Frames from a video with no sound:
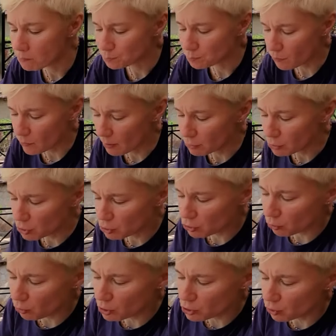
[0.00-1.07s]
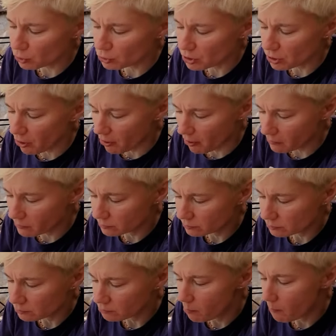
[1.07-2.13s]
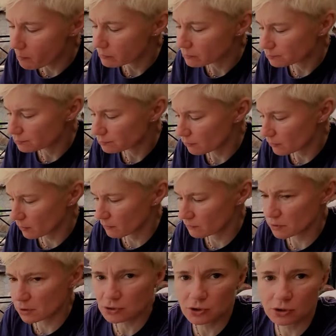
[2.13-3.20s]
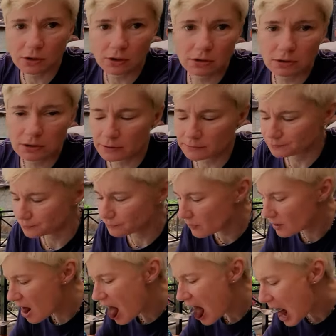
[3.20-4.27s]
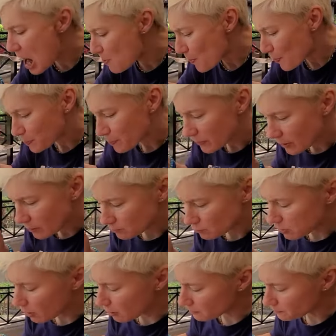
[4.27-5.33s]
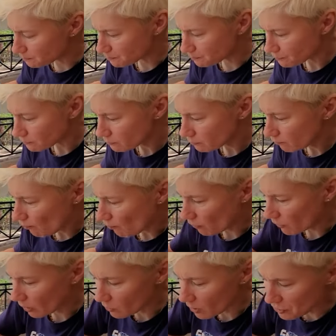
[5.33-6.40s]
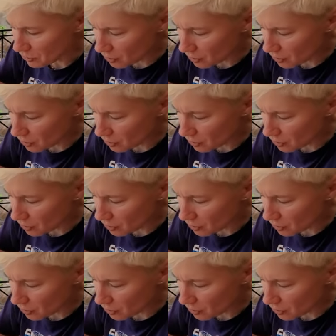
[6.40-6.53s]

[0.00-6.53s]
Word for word: М-м, Что это за желтый сок? Да, вот я тоже хочу. Взяла шоколадное. Так, давайте